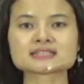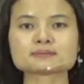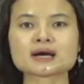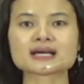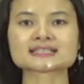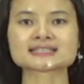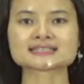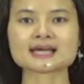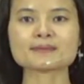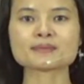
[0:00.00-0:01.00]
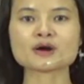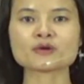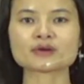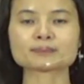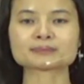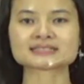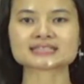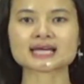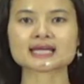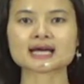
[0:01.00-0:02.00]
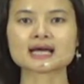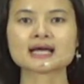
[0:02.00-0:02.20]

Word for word: sebagai sesama orang percaya